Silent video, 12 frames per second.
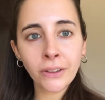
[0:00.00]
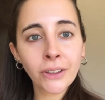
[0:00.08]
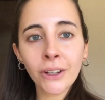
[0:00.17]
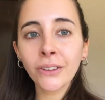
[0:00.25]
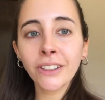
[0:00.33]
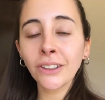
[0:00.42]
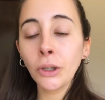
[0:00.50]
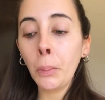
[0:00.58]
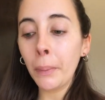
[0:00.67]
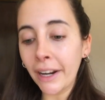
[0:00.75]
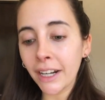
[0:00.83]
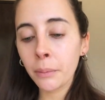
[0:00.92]
No tengo tantos
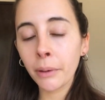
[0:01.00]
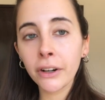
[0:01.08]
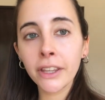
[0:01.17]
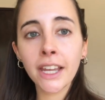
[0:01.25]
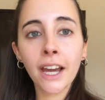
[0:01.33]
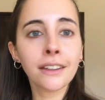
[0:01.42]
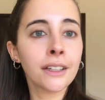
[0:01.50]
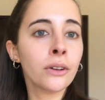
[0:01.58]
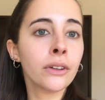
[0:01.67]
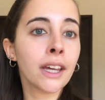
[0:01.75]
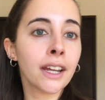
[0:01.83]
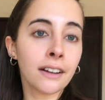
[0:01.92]
planes para hoy día,
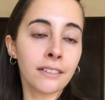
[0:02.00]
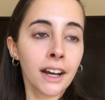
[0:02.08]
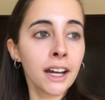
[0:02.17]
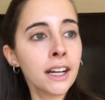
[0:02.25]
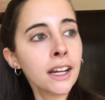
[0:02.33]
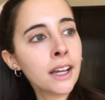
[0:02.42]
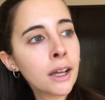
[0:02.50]
tengo que grabar,